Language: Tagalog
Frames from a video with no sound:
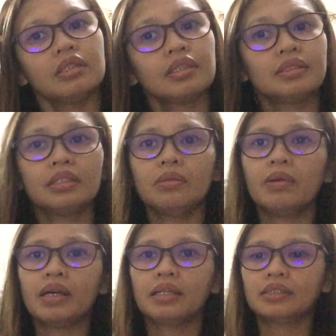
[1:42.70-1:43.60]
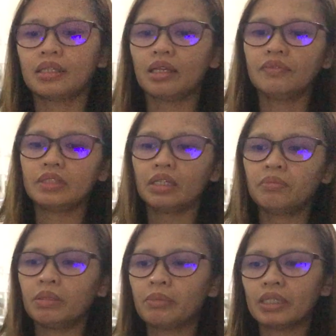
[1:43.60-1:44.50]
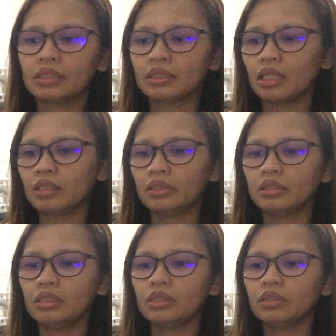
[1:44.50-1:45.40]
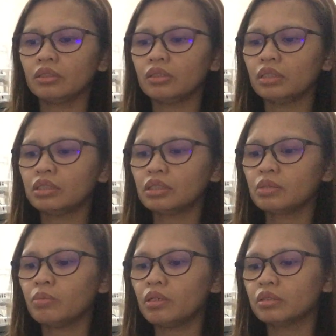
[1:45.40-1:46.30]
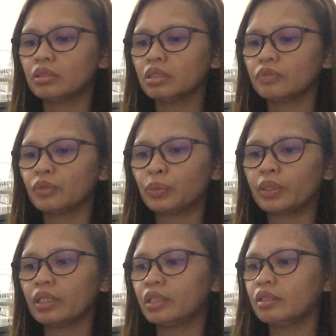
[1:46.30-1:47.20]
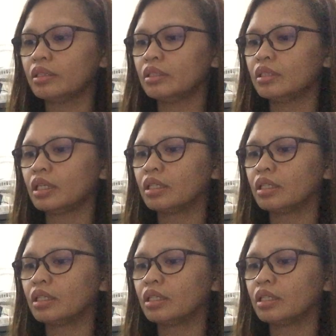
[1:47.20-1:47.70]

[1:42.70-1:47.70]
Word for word: Kasi 'di ba, as I have said, may mga seller dito. I just bought this for 199.